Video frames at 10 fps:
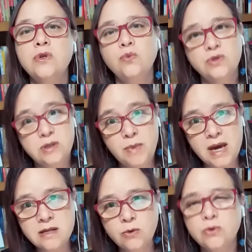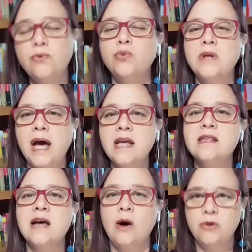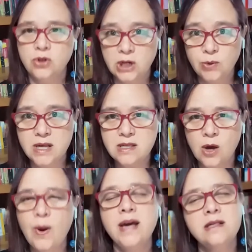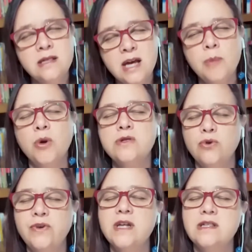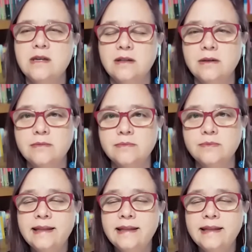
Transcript: No segundo semestre, quando voltarem as aulas de graduação, aí sim ela pode ser oferecida.